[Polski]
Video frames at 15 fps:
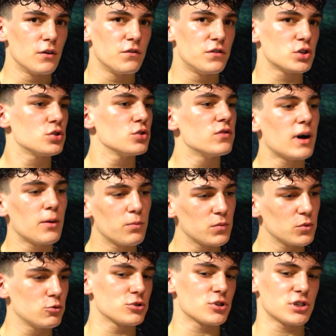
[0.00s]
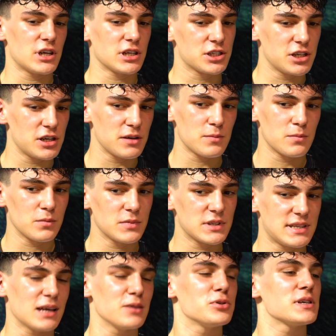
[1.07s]
wyczuwam dużo rzeczy,
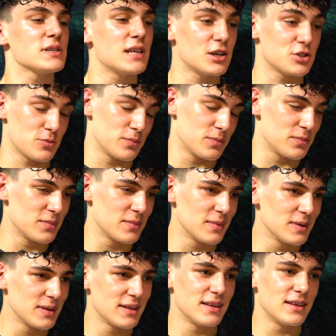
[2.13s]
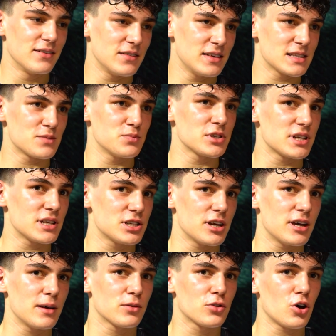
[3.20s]
zanim się zdarzą. Więc myślę,
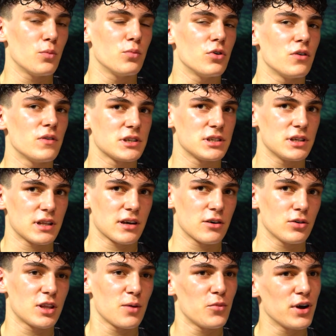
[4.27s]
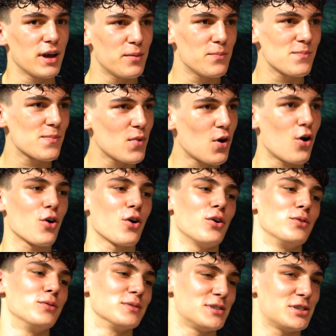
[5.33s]
że to było właśnie takie o te moje oko
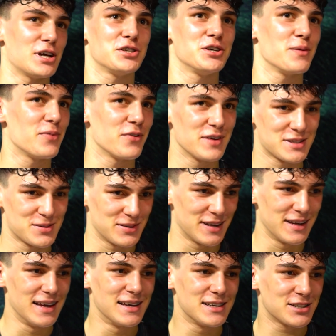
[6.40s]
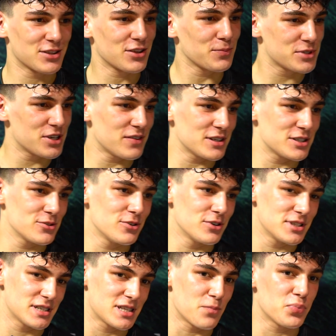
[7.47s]
trzecie powiedzmy, że to przeważyło.
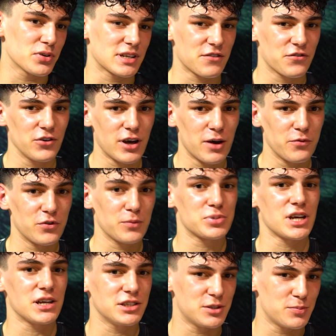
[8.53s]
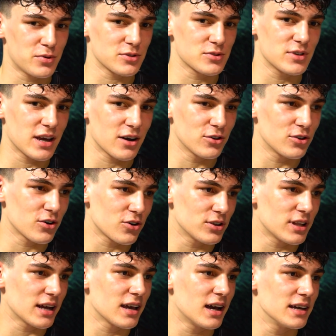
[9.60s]
Gdzieś tam potrafiłem wyprzedzić po prostu jego
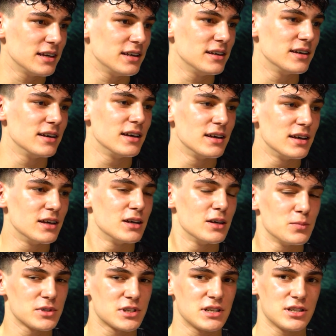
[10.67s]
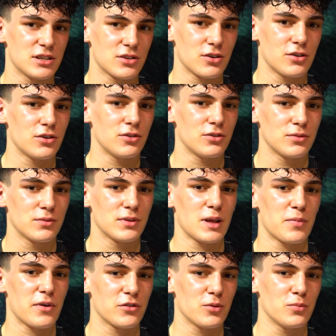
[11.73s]
dokonania i myślę, że to na
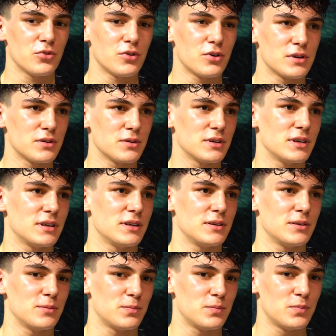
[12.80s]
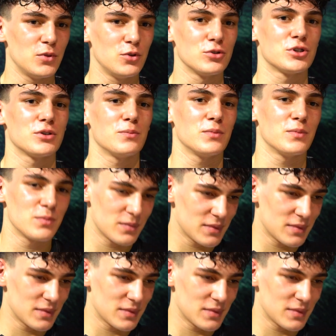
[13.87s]
pewno było y, dużym,